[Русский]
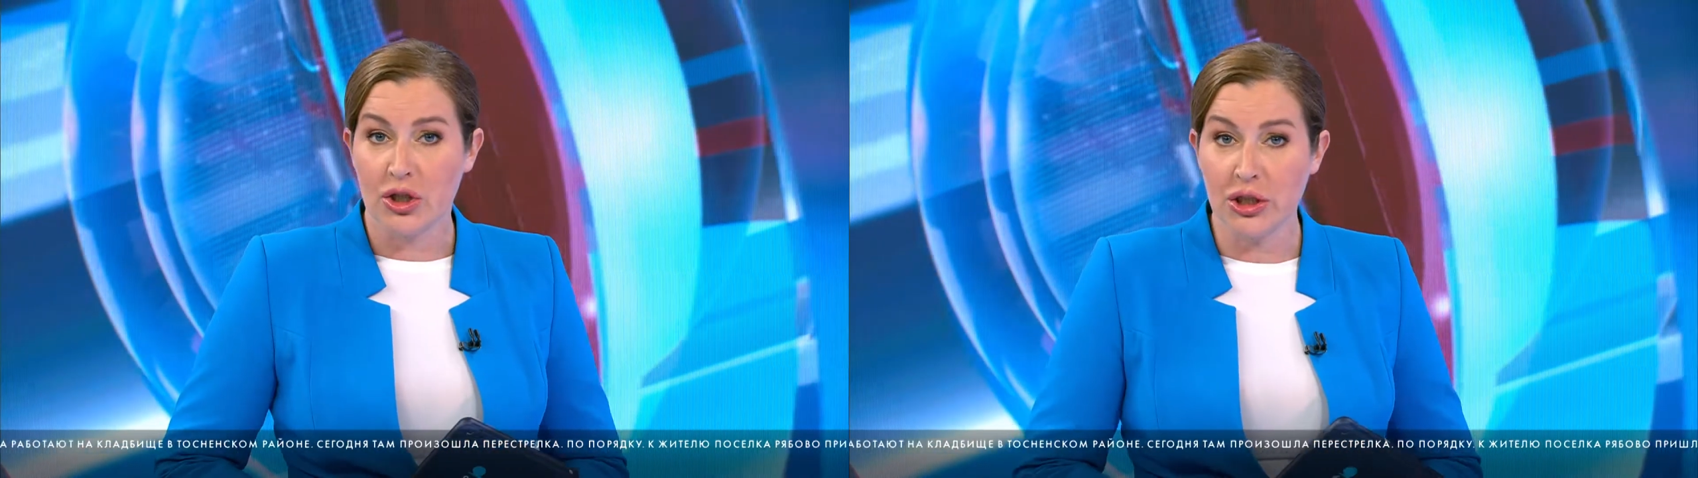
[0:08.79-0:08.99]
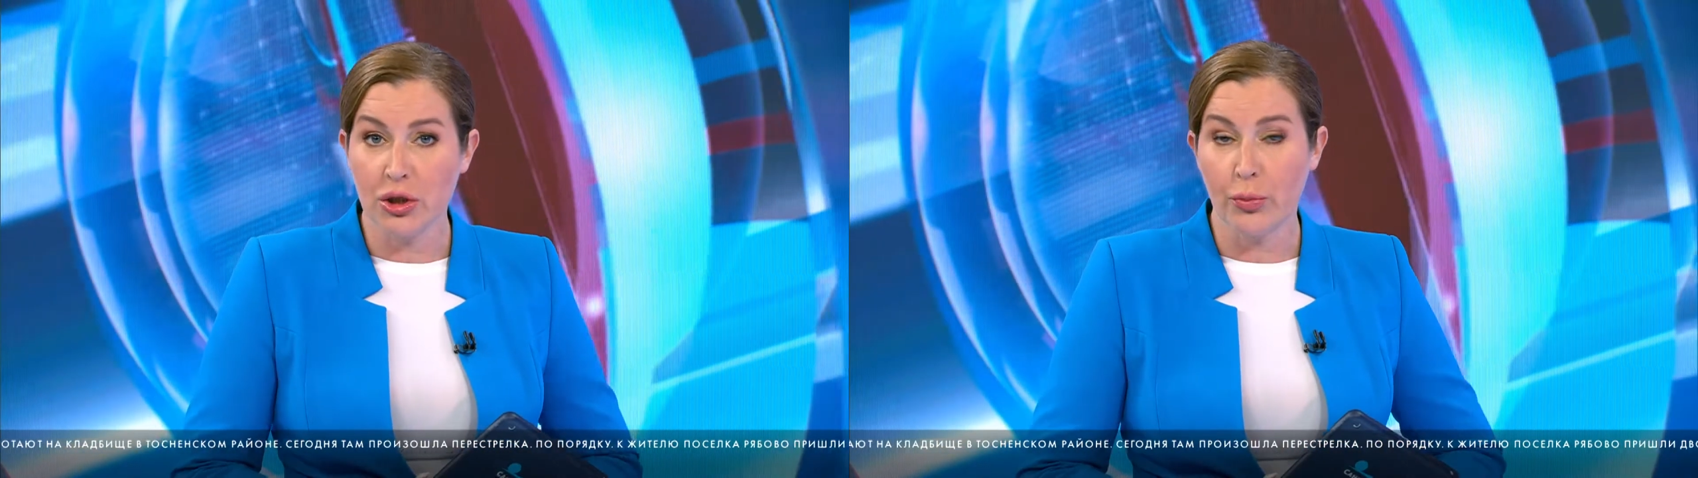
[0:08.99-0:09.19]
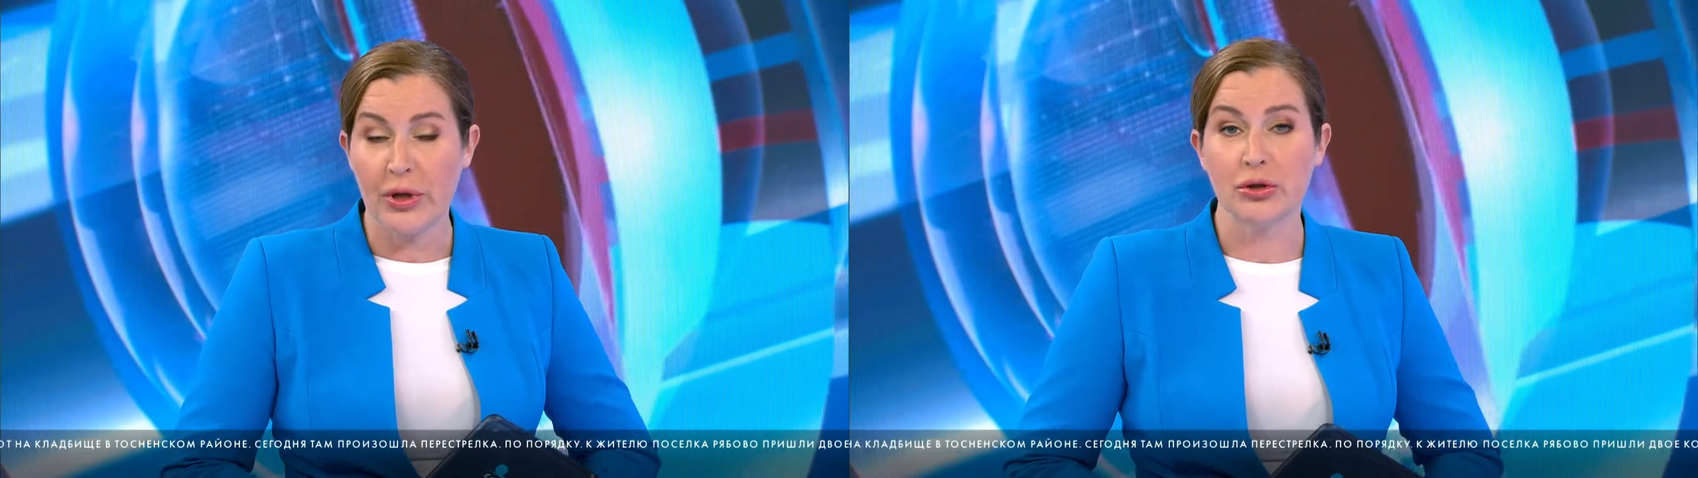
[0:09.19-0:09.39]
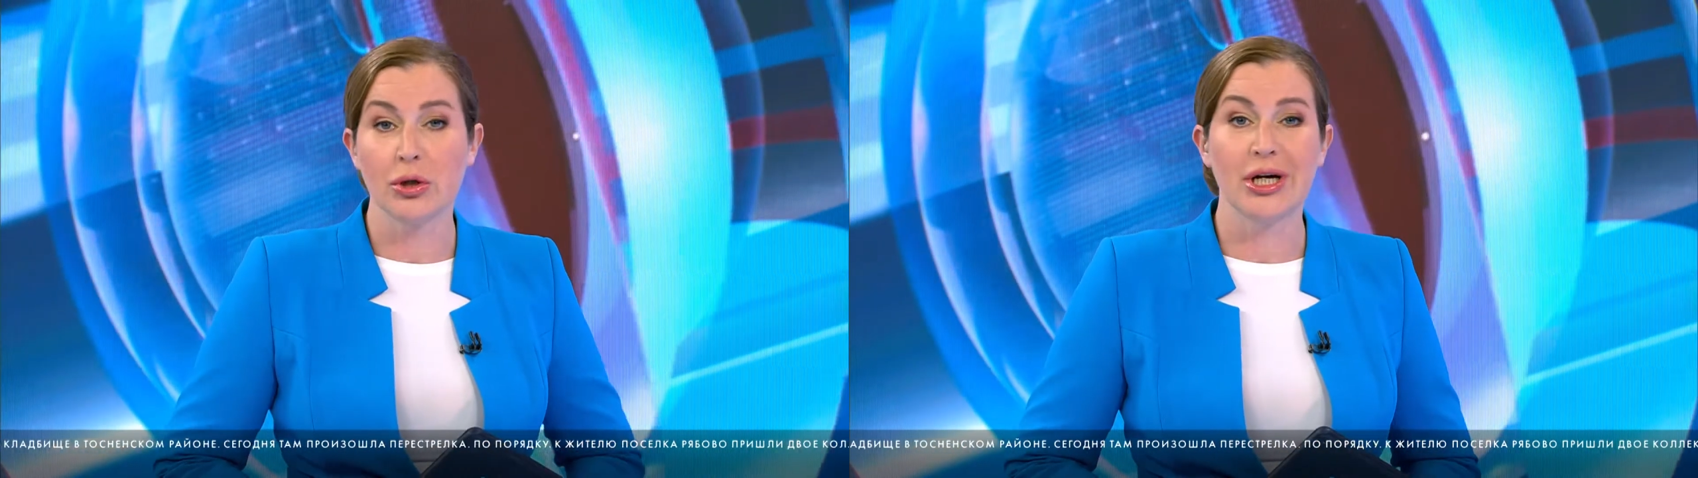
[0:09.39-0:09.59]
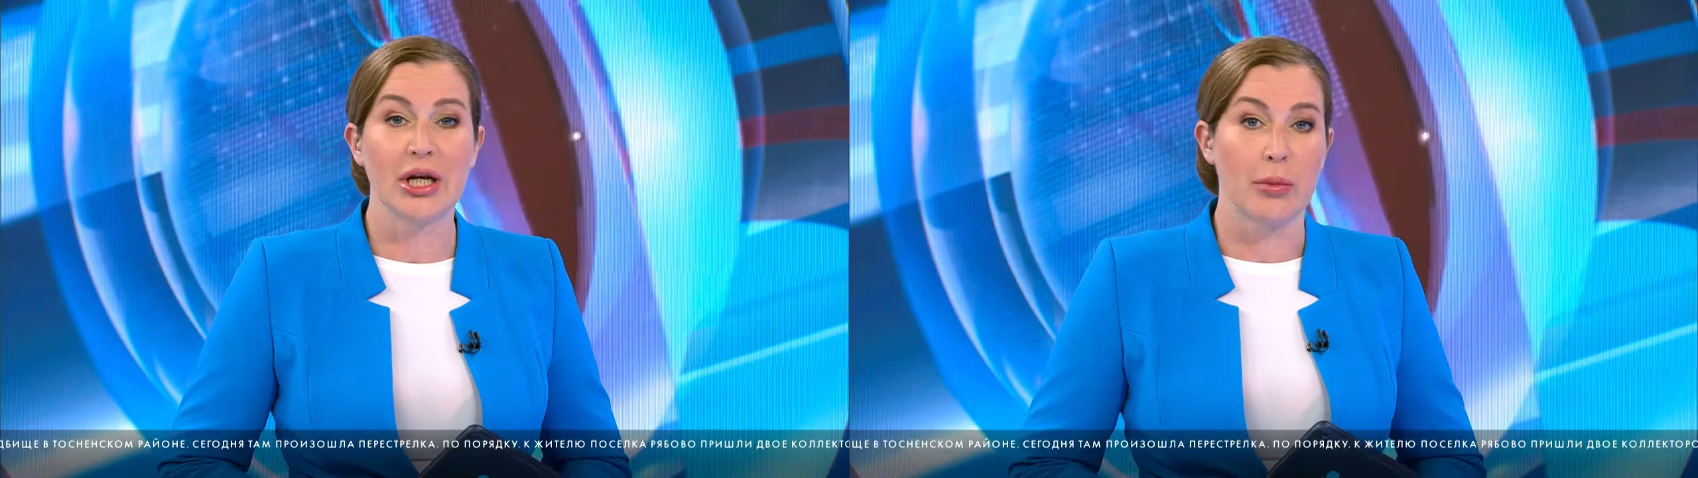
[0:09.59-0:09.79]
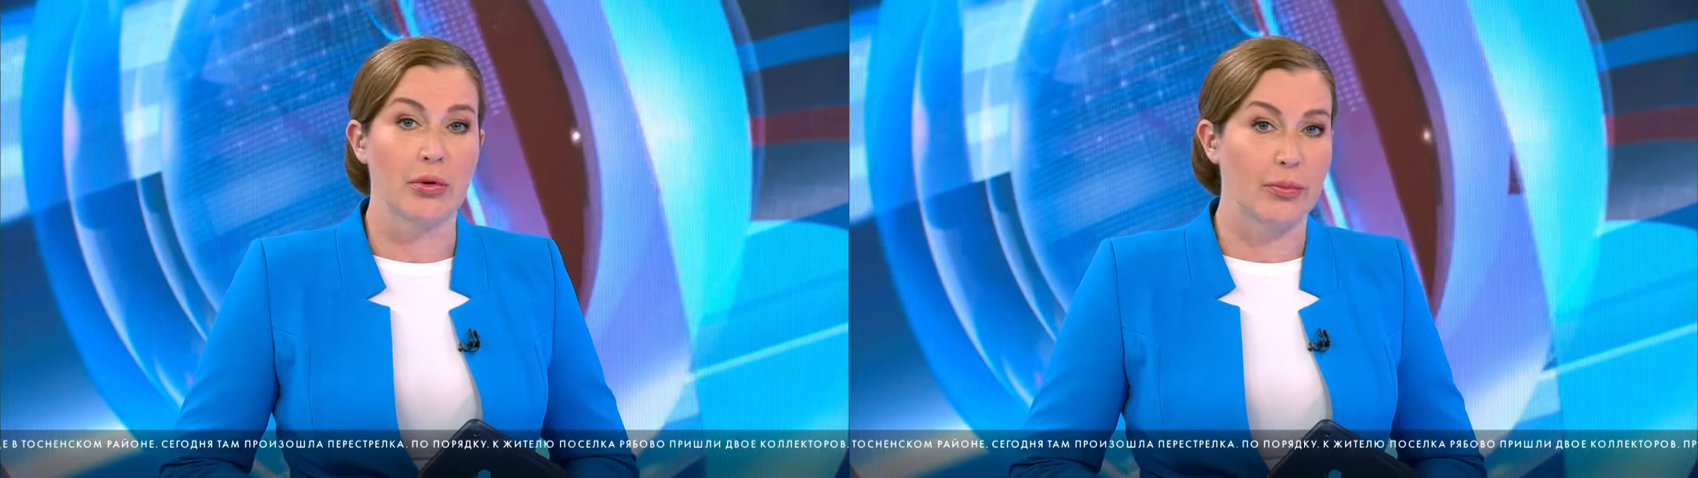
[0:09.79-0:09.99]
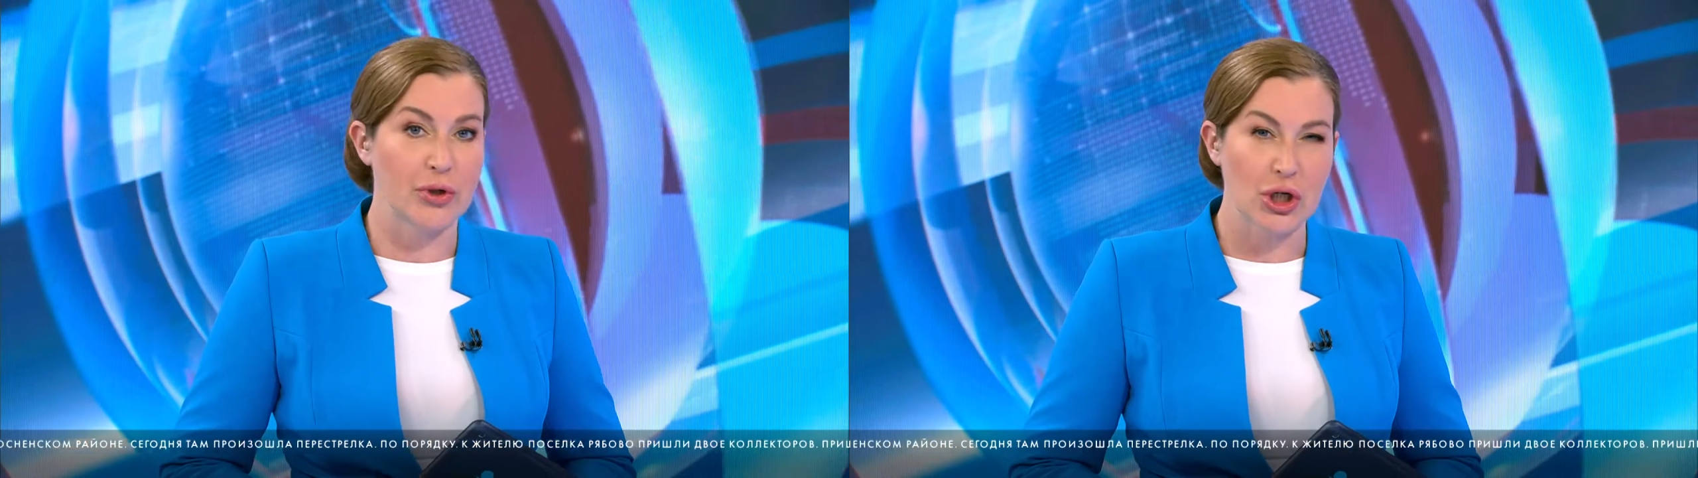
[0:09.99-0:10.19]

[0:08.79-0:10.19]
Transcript: К жителю поселка Рябово